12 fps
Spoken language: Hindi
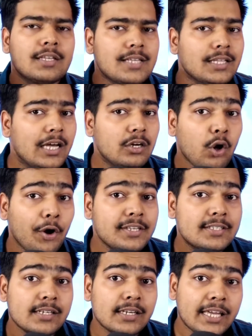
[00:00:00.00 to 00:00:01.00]
ज़्यादा
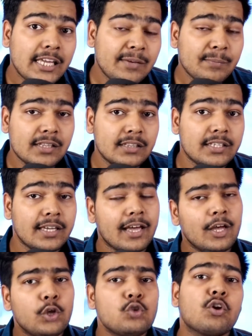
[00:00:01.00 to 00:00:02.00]
नॉइस नहीं मिलती
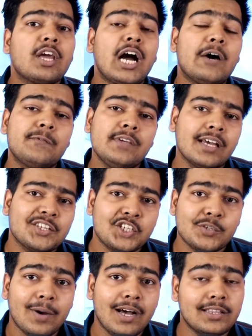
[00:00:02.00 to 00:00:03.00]
है जो कि काफ़ी
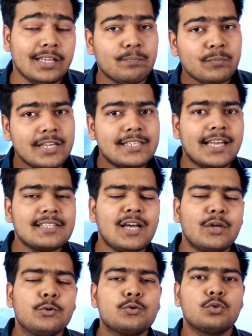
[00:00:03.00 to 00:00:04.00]
अच्छी बात है इसी के
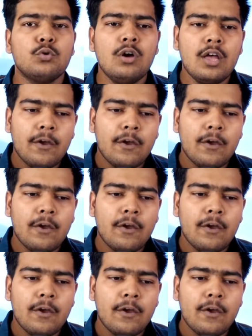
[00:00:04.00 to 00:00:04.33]
साथ दोस्तों